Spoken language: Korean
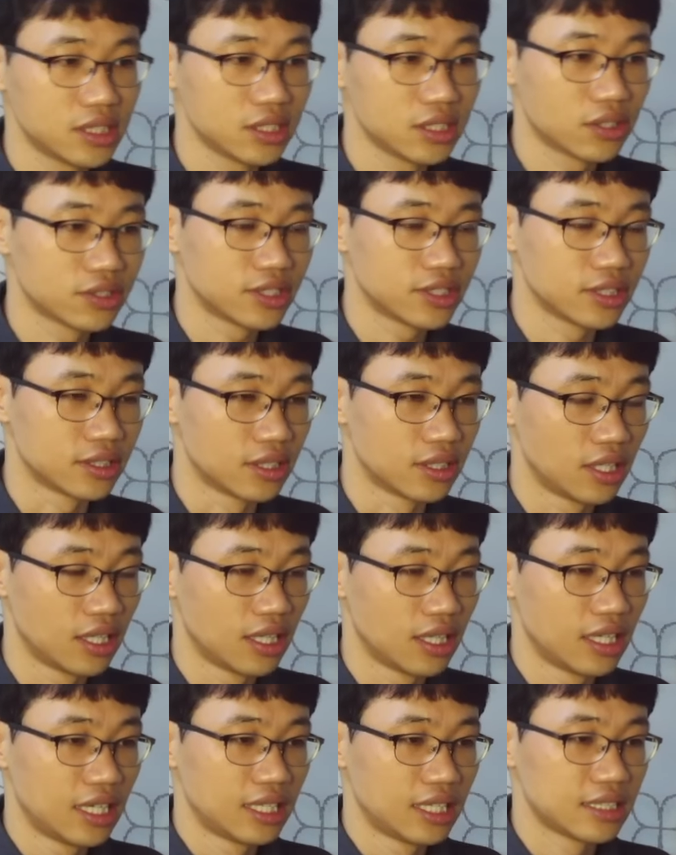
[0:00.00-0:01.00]
것은
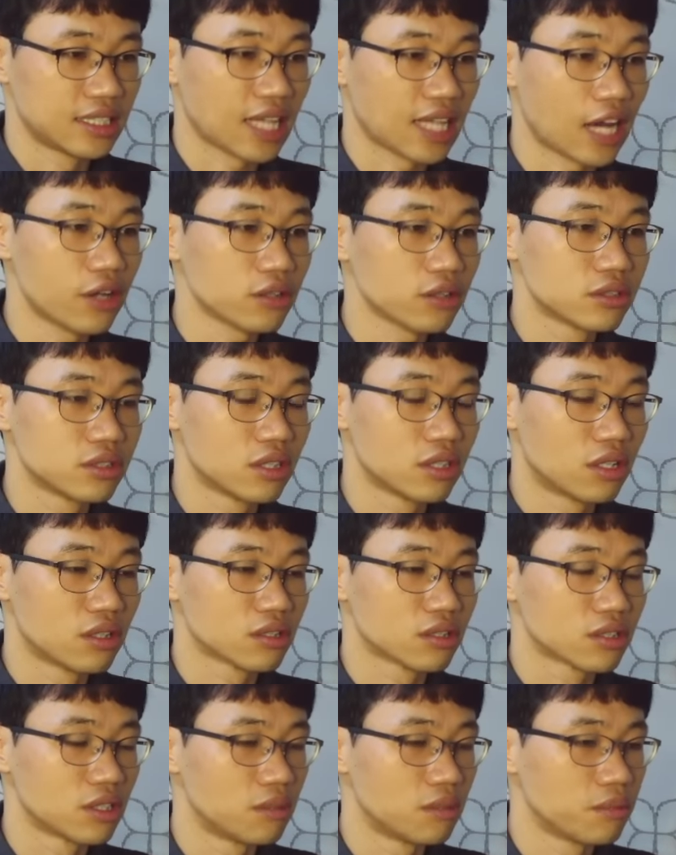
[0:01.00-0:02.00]

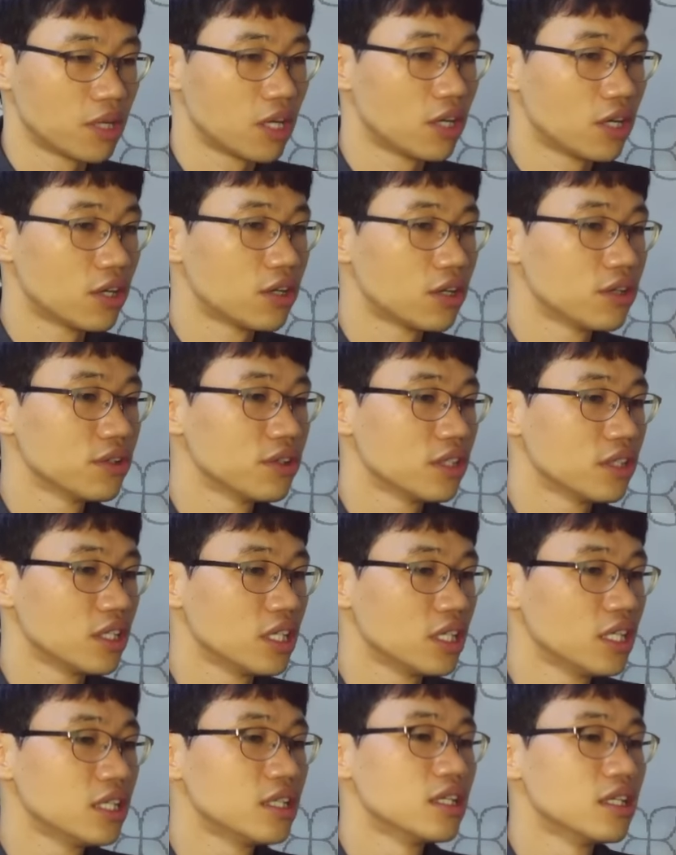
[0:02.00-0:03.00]
나였어 그러면
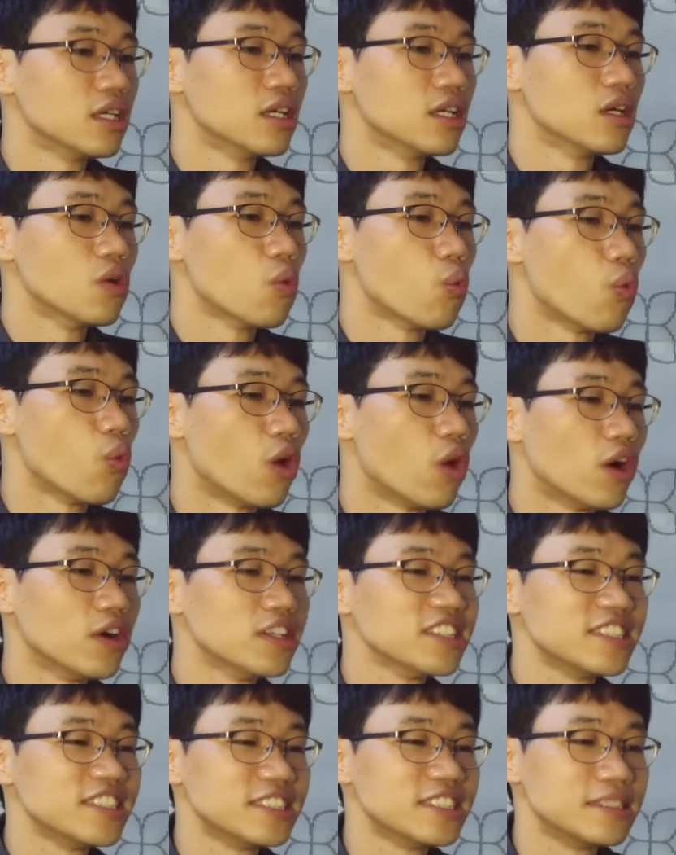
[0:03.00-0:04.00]
it
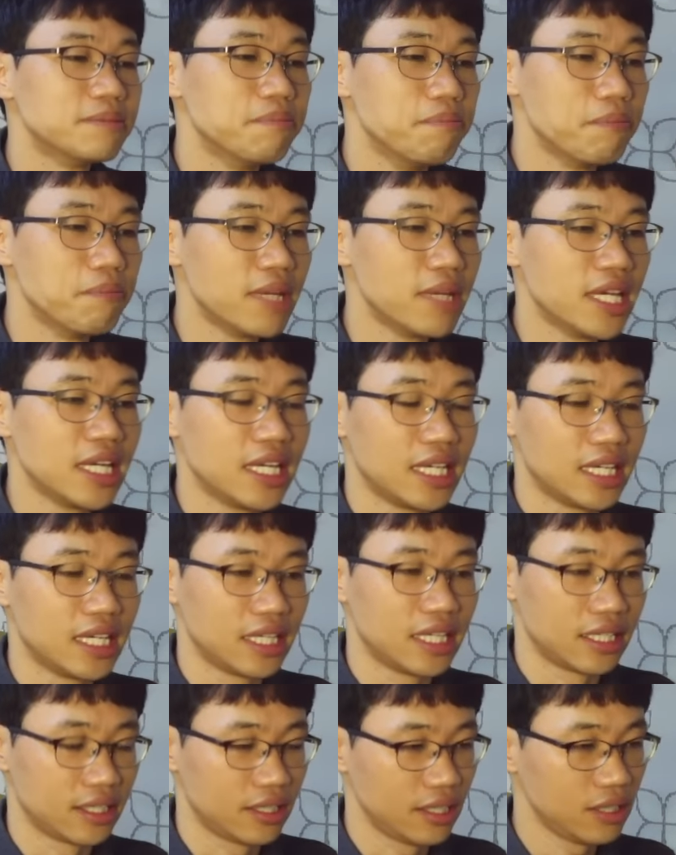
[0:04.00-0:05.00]
was
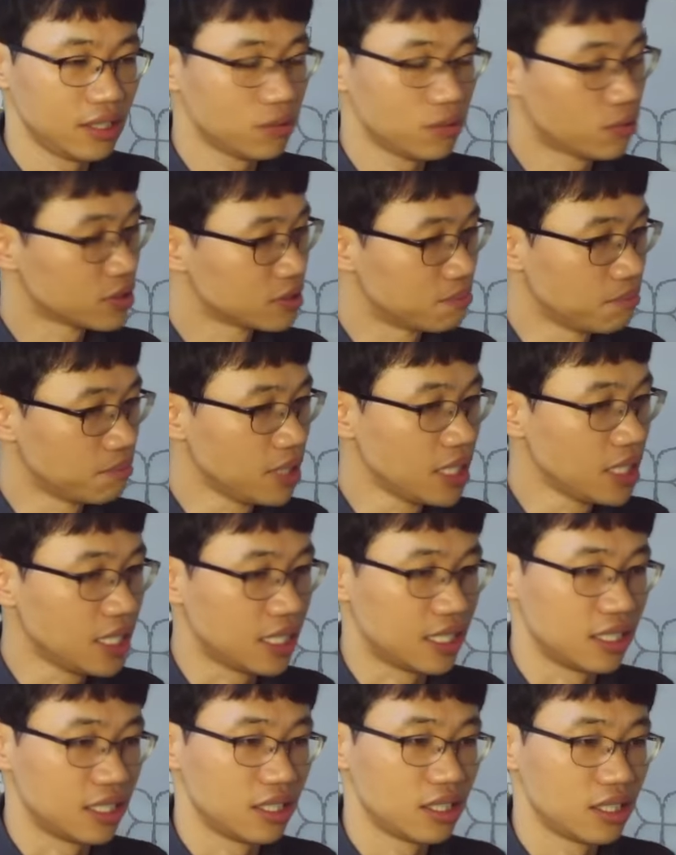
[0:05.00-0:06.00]
me. It was
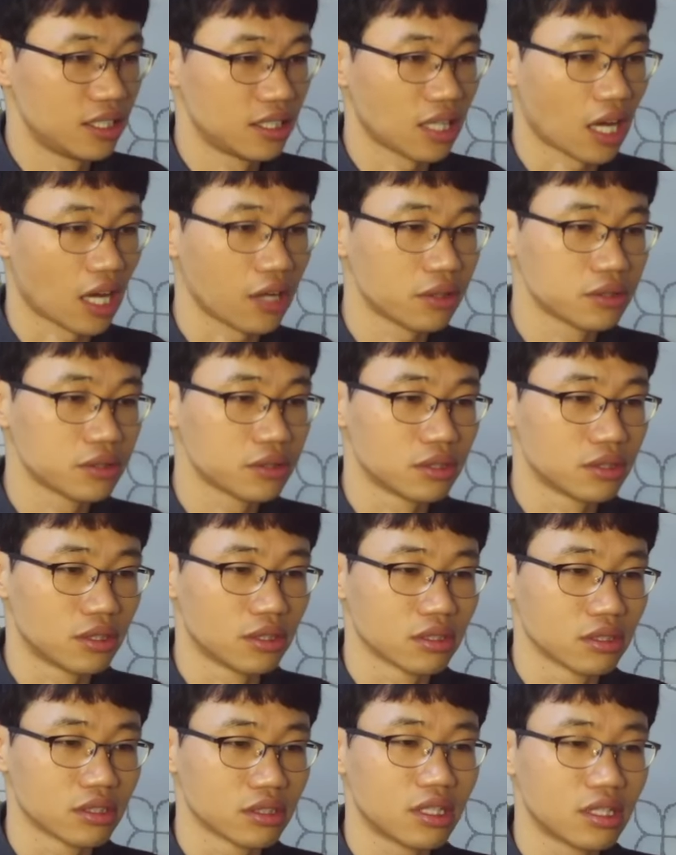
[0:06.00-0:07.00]
me.
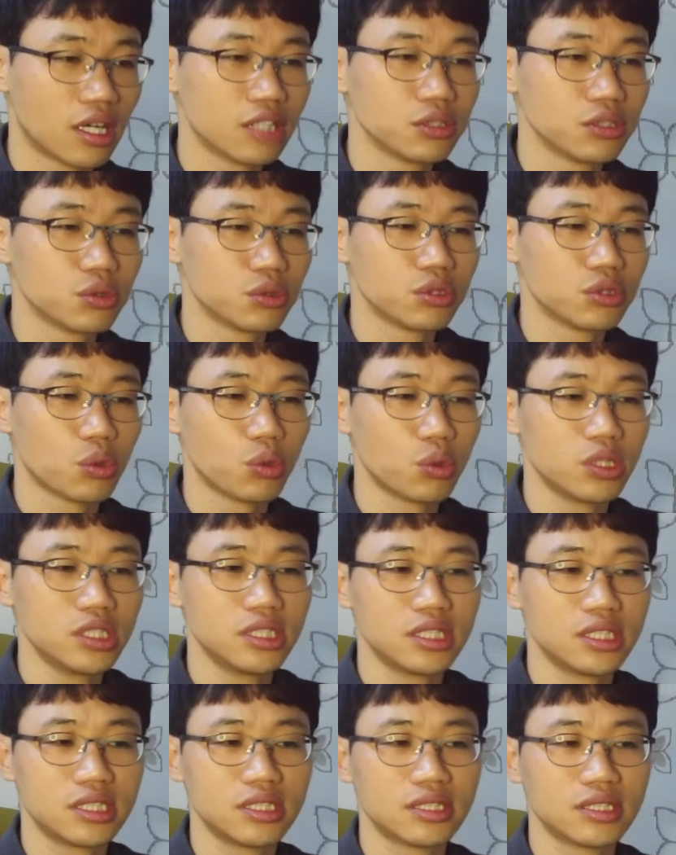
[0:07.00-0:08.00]
나였어. 그가 주 소리
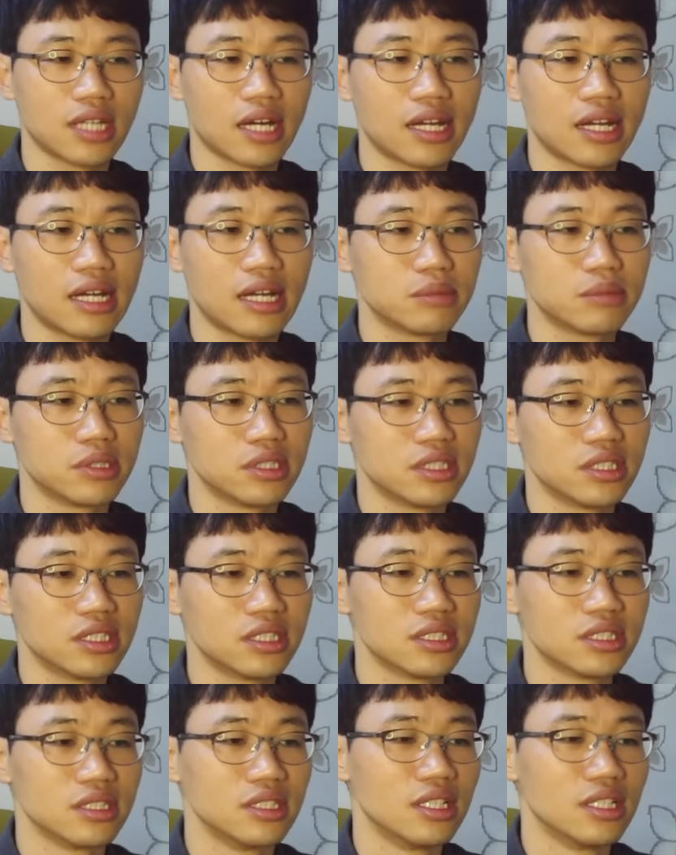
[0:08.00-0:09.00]
지른
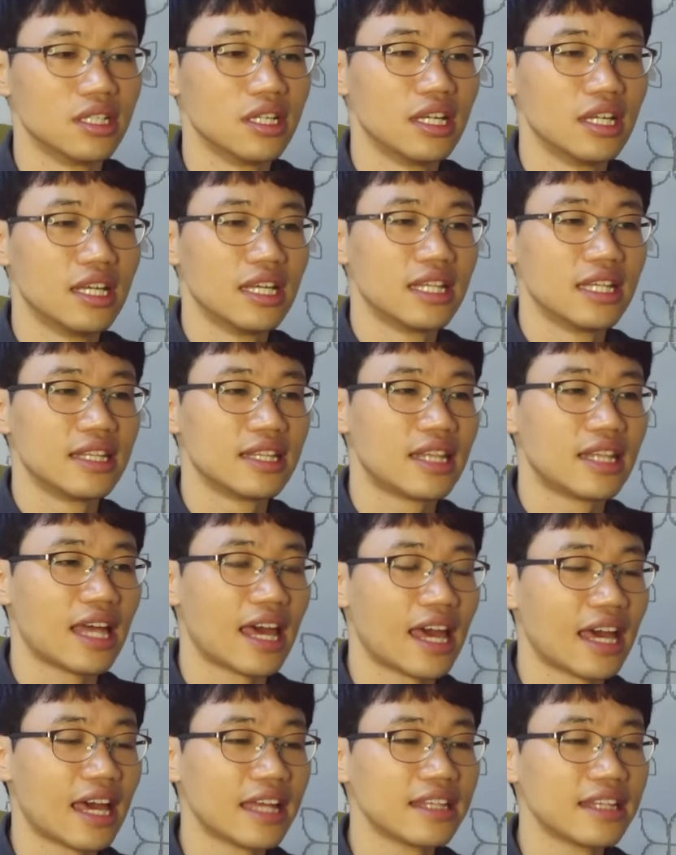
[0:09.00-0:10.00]
사람은
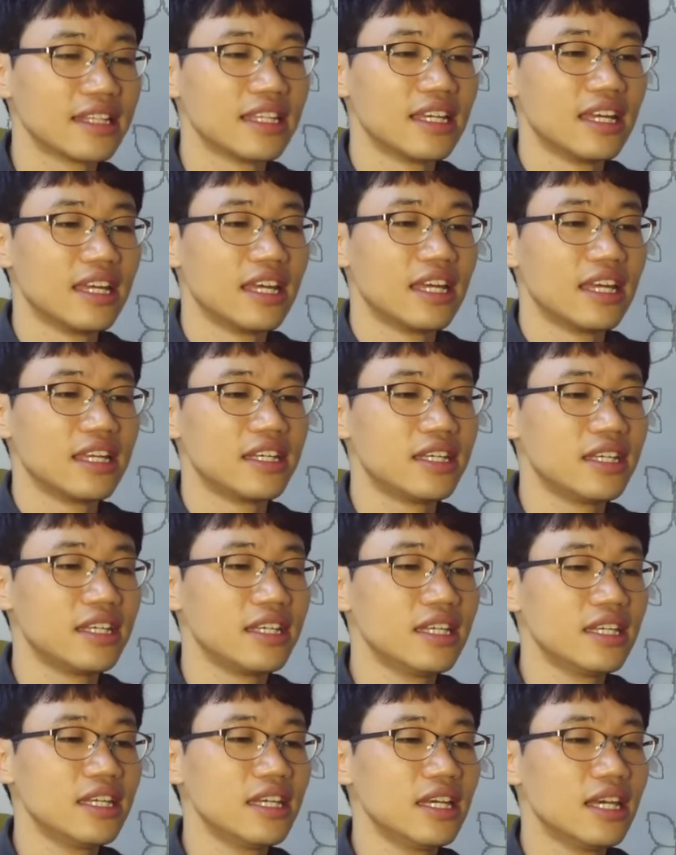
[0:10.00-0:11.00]
that
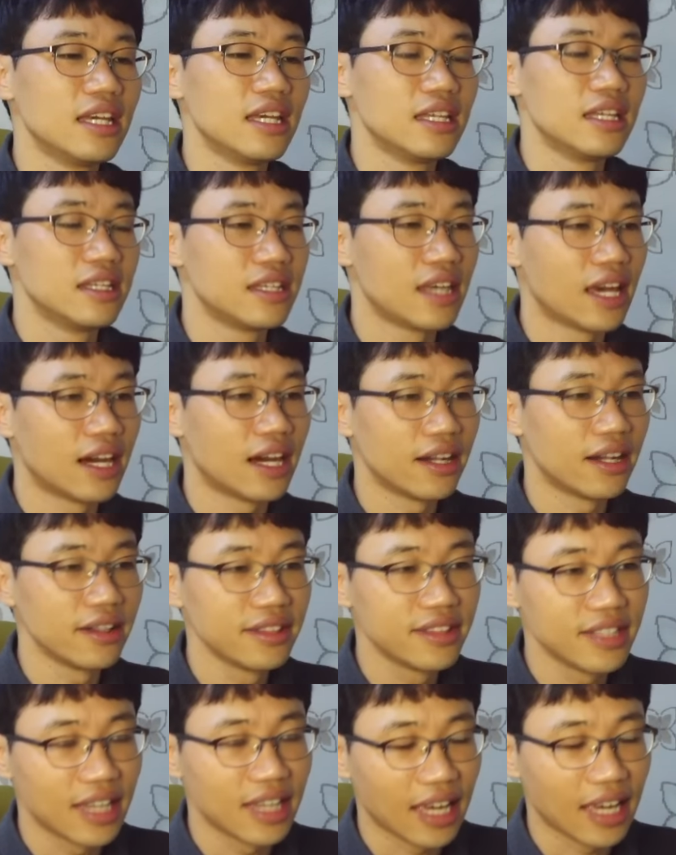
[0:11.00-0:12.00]
he
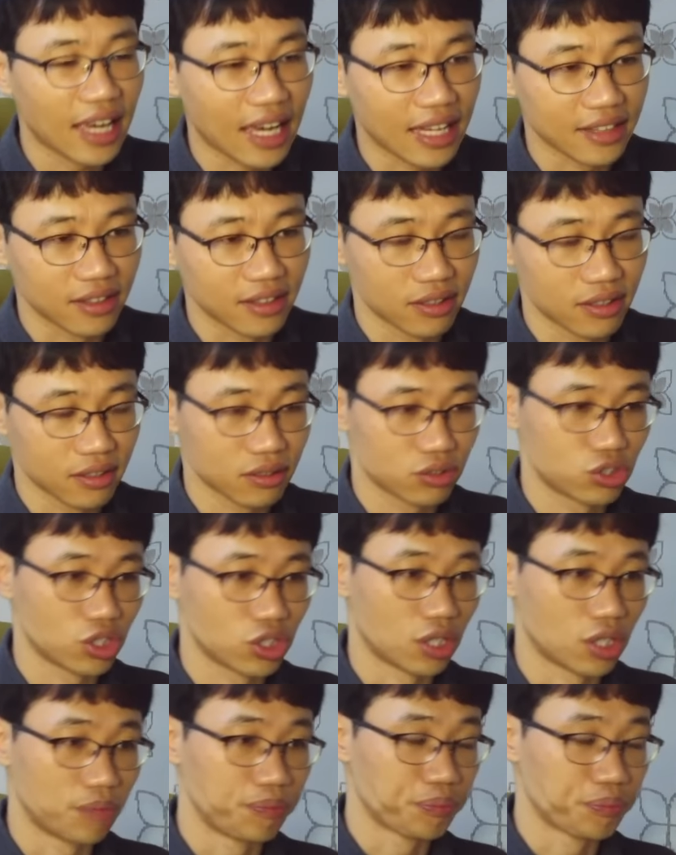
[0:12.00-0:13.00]
yelled at. 그쵸?